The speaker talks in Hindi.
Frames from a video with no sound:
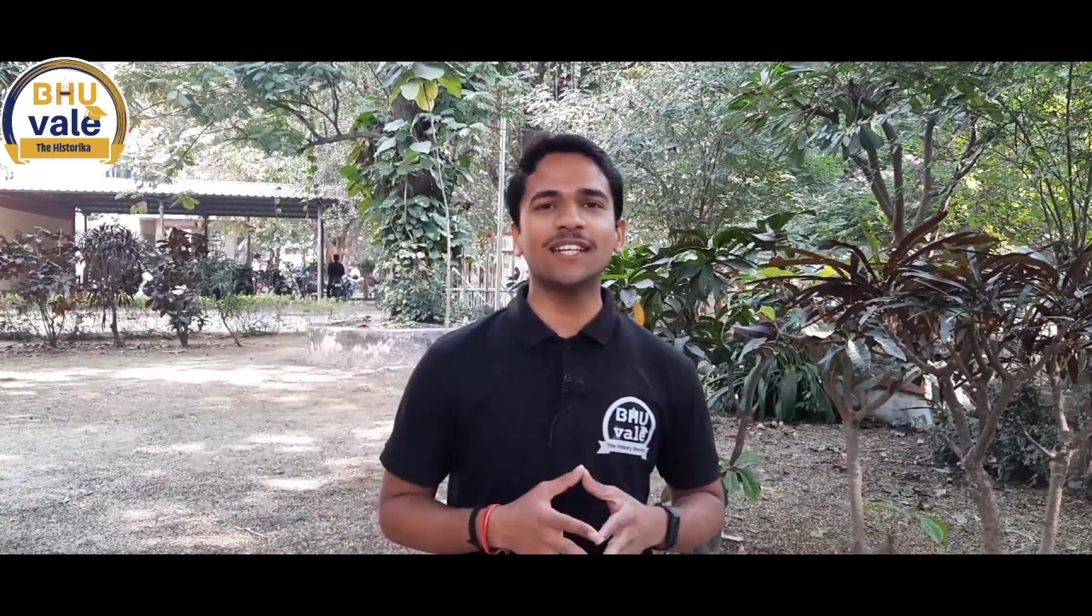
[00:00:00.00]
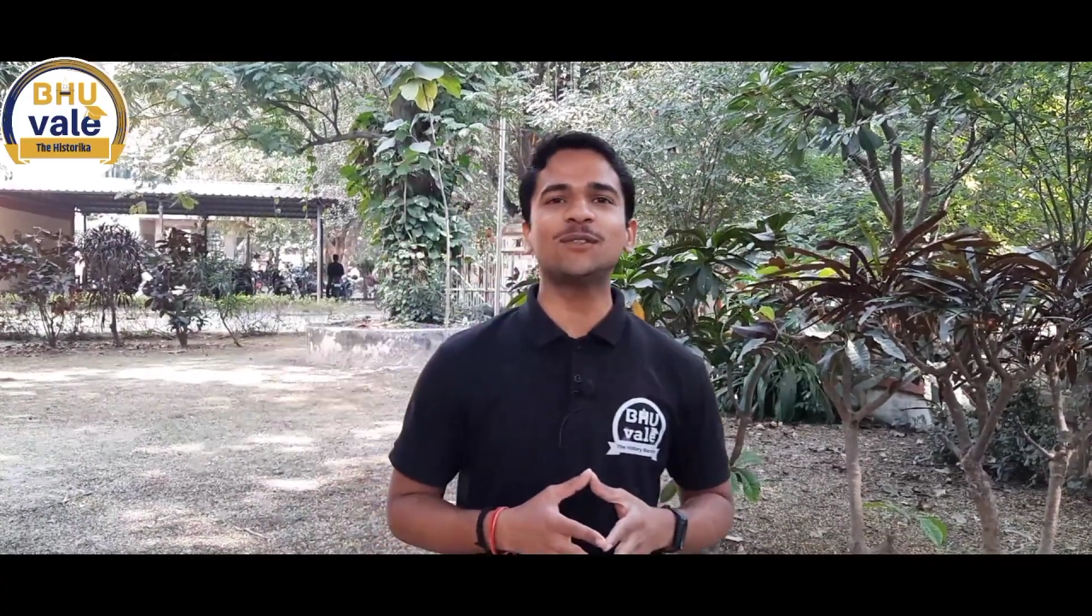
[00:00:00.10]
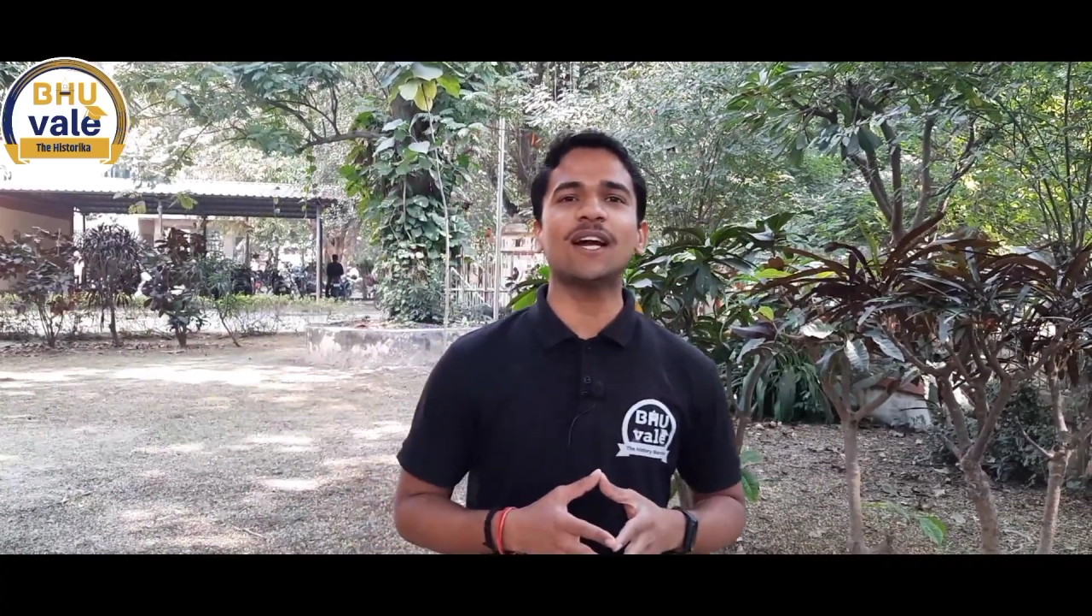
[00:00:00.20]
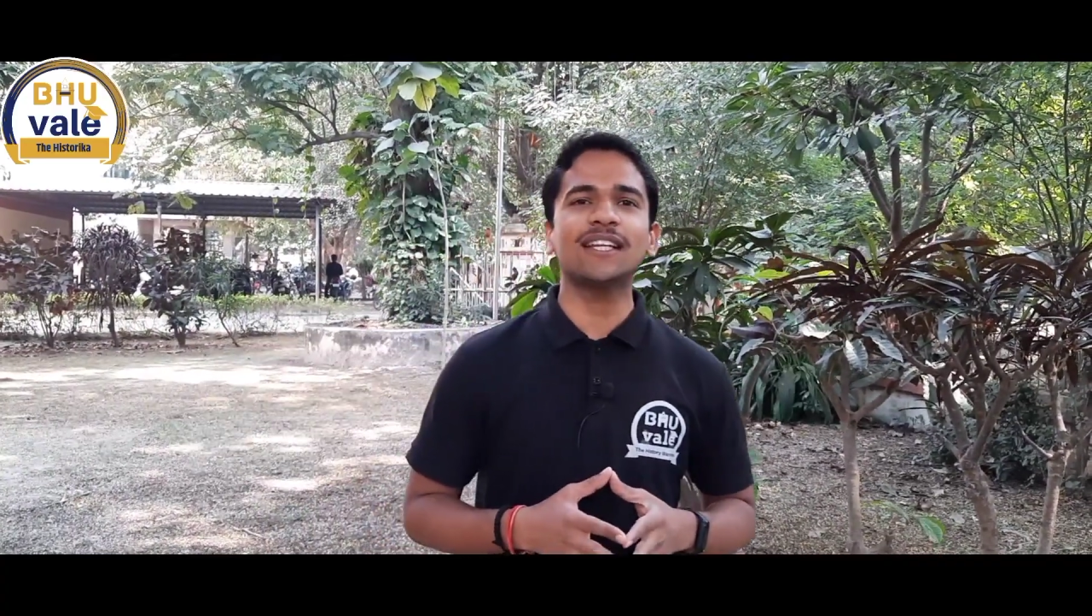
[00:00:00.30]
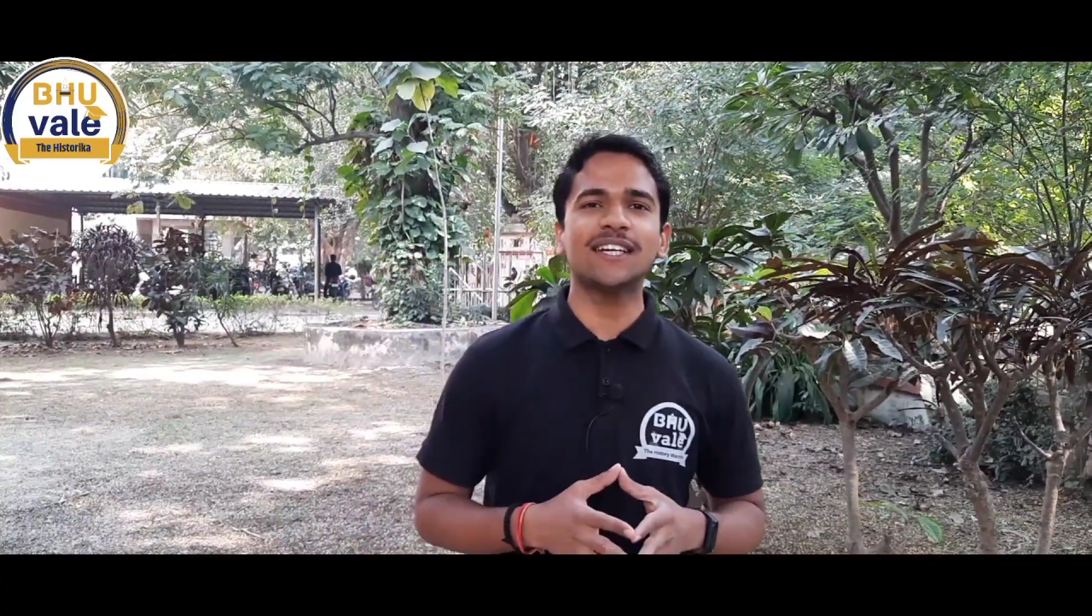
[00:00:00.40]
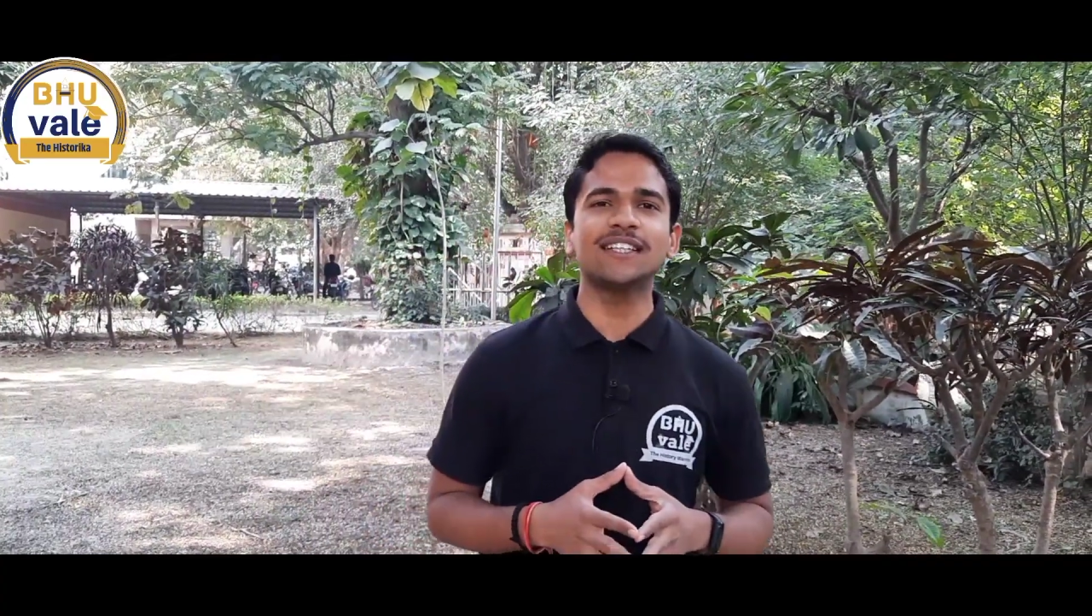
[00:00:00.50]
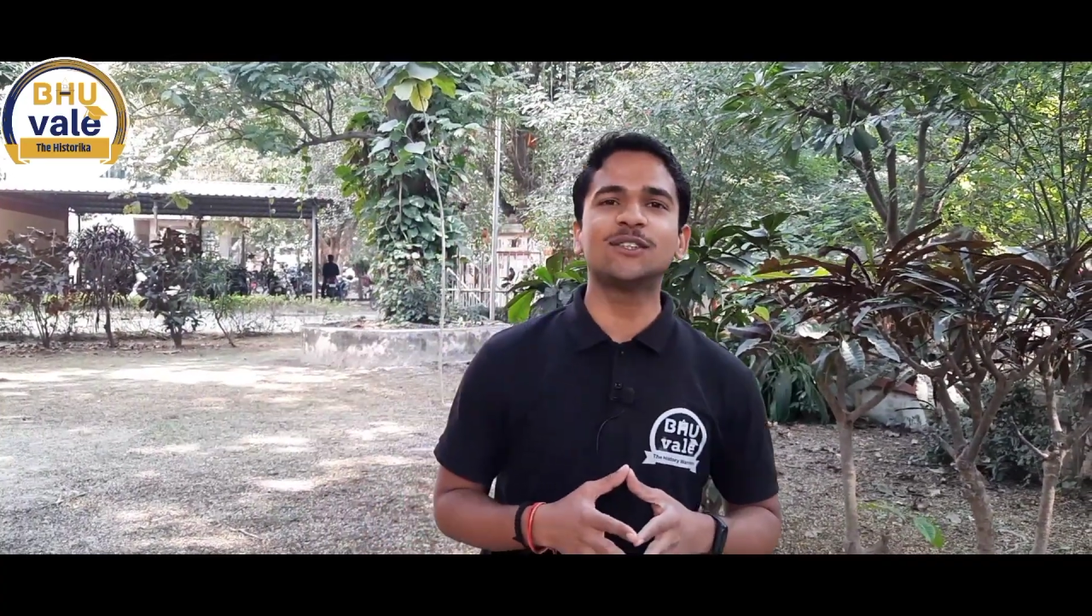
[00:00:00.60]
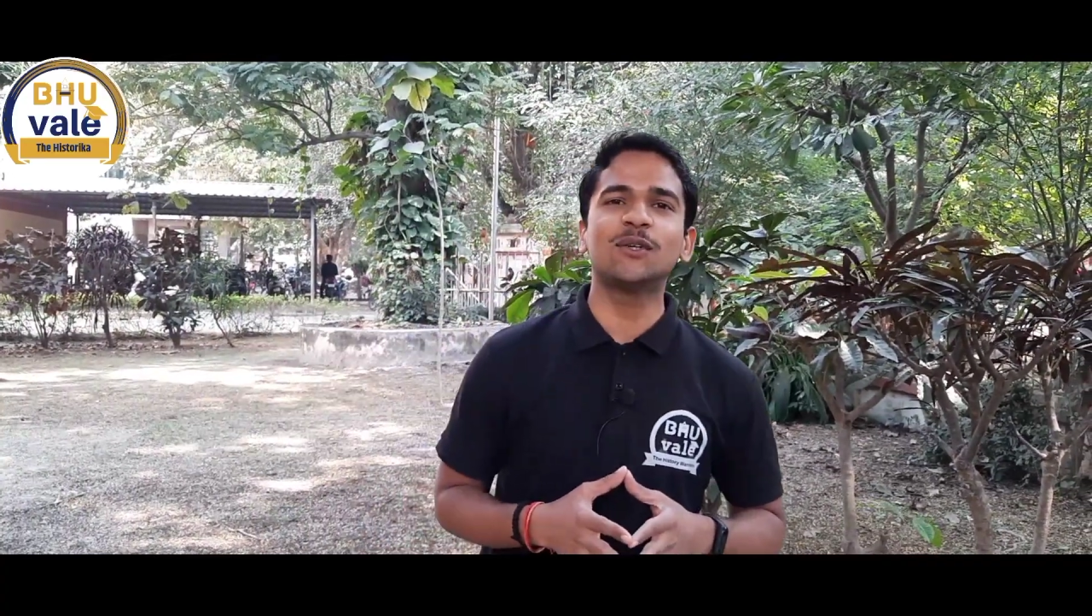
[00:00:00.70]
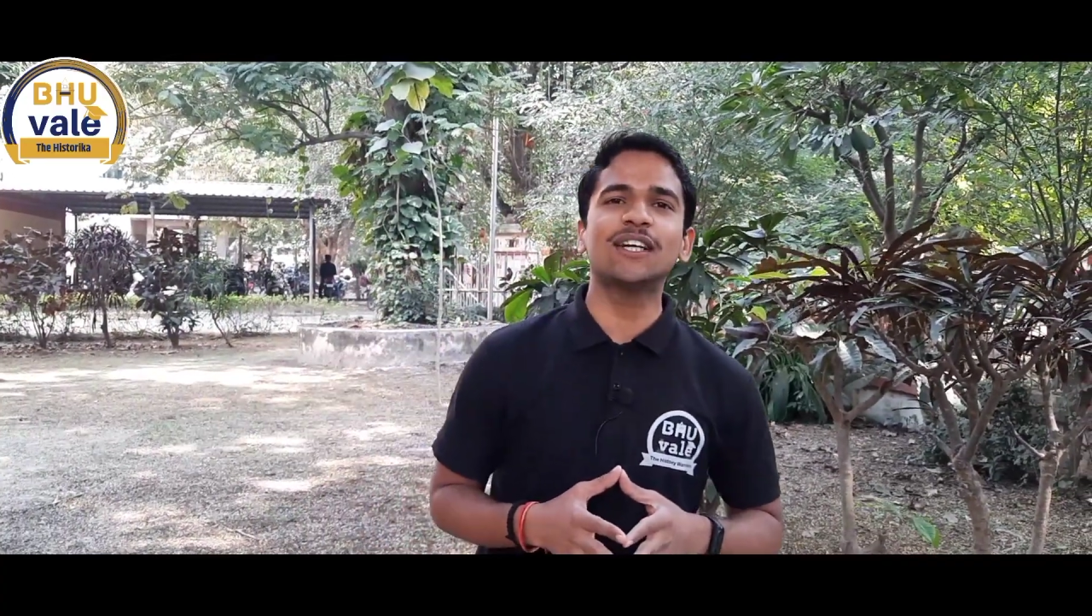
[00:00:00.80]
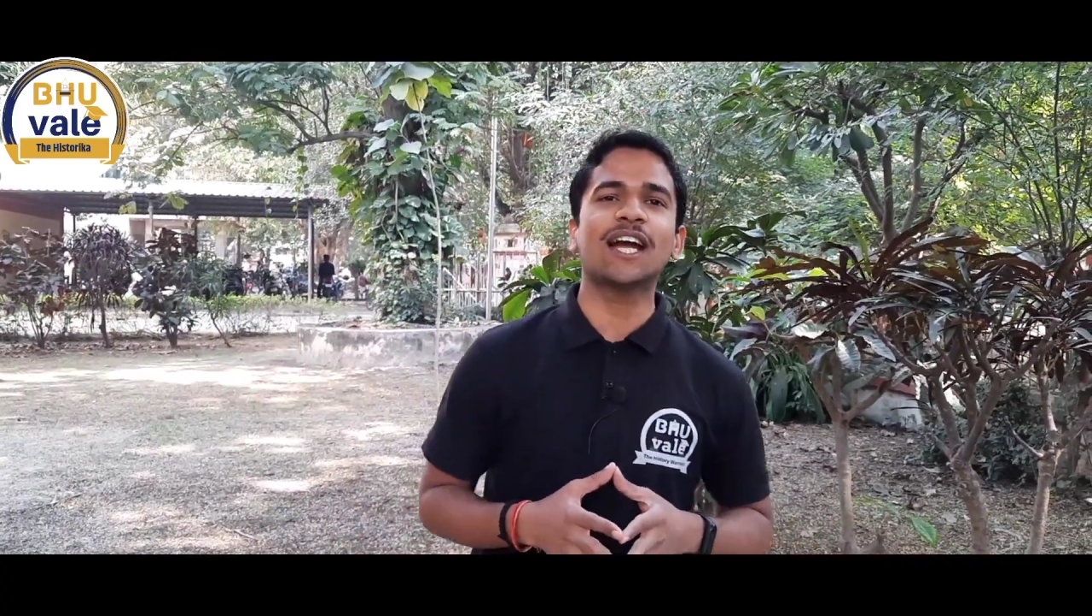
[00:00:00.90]
बी एच वाले द
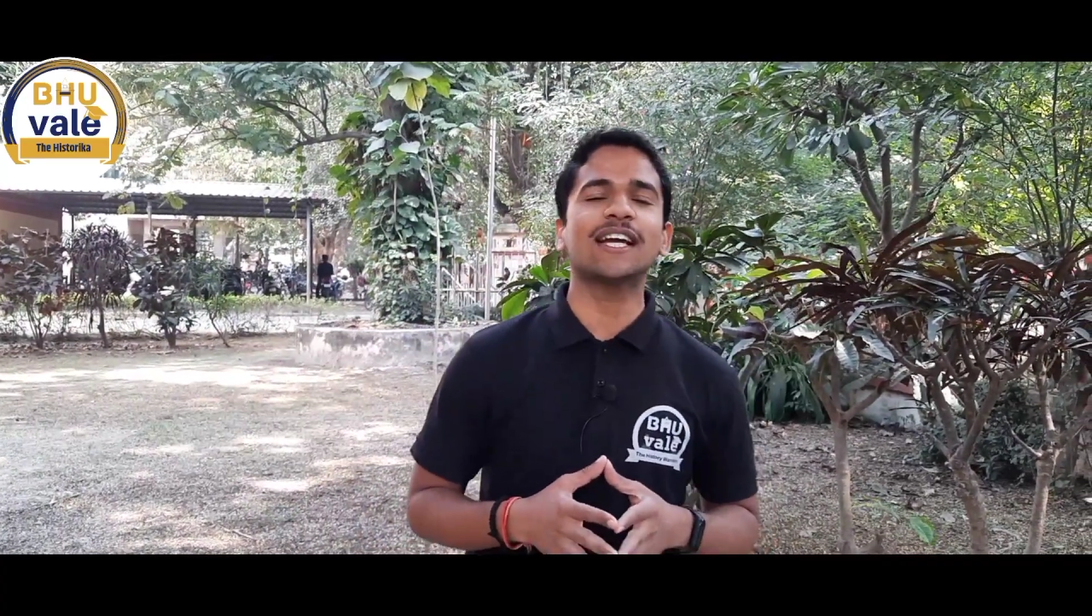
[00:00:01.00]
हिस्टोरिका